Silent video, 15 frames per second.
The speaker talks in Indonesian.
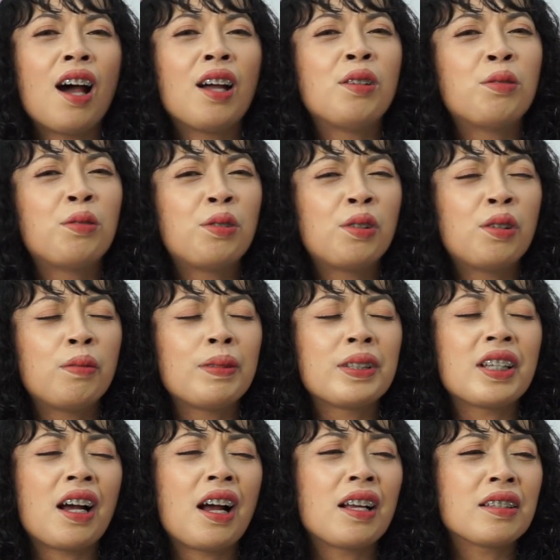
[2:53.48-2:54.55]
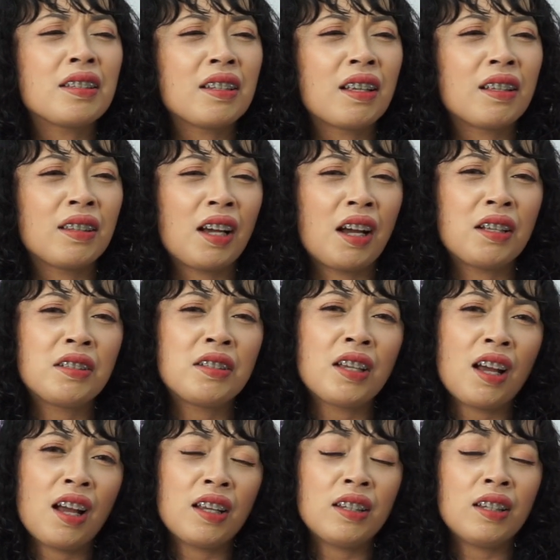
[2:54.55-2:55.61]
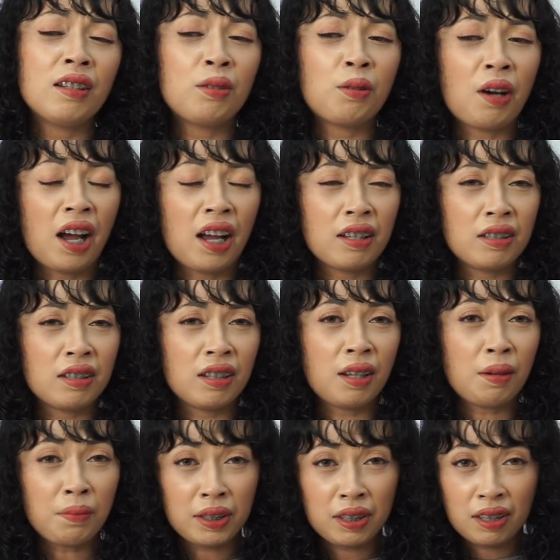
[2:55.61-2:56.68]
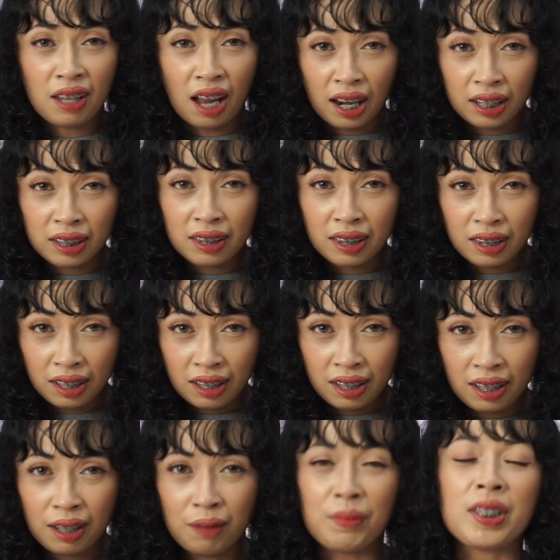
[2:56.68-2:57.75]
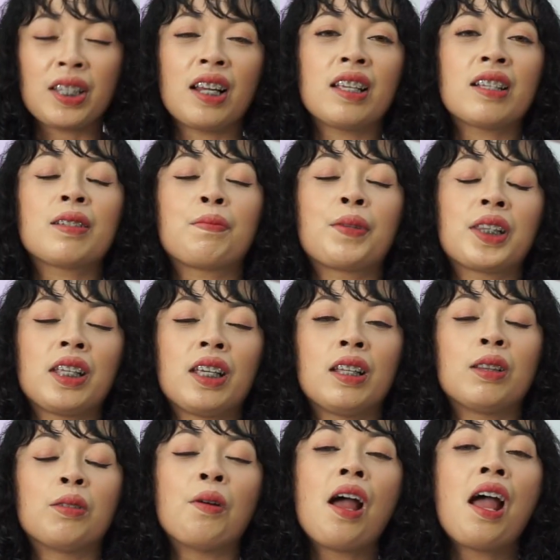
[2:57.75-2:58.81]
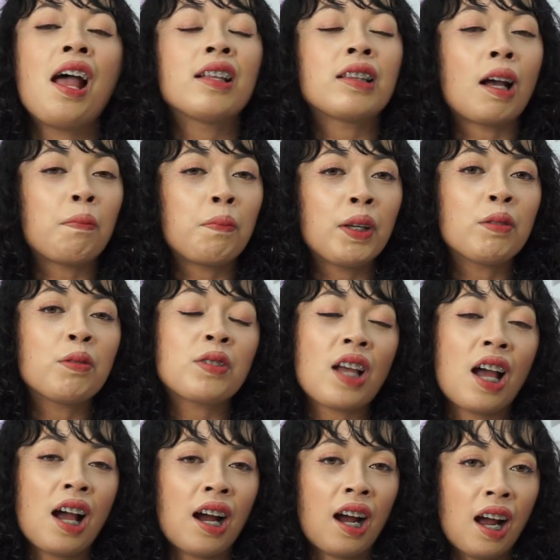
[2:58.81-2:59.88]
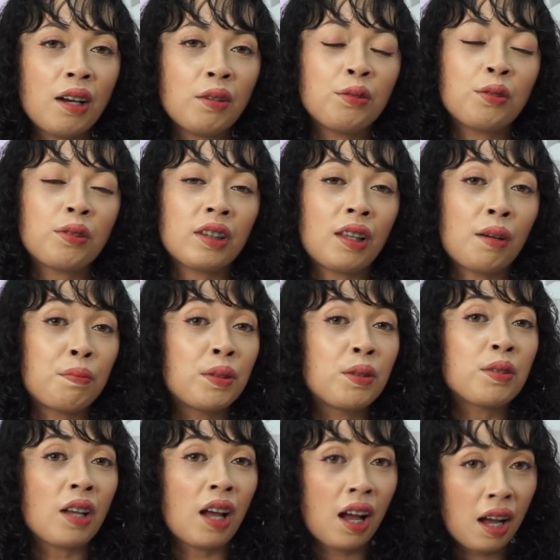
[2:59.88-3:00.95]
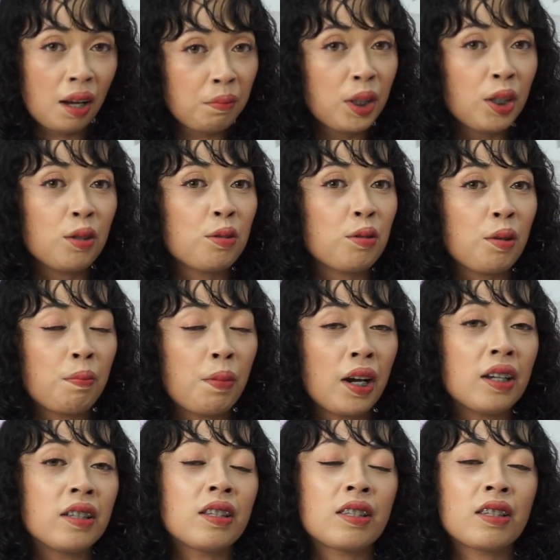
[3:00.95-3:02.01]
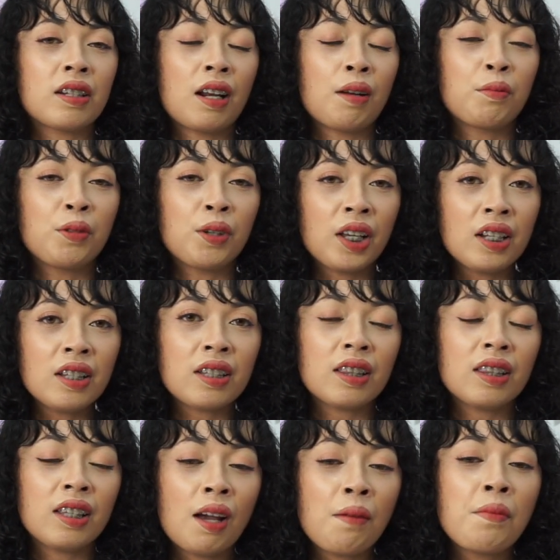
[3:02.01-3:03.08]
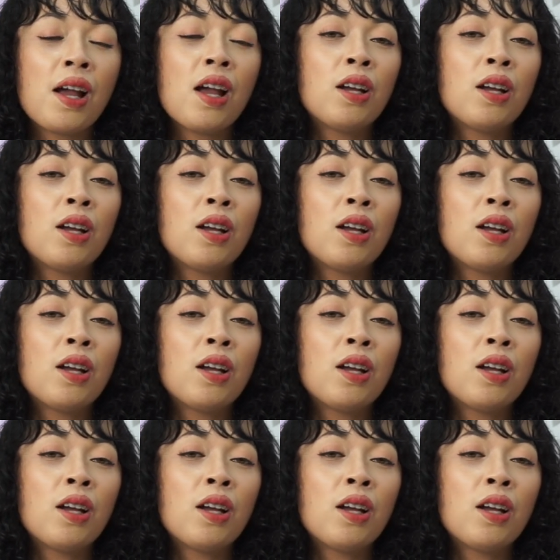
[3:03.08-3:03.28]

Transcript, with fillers: aduh bisa nggak sih nanti aja ini luka SC nya masih sakit nih misalnya seperti itu tapi usahakan untuk tetap berusaha menyusui bayi sesering yang mungkin setiap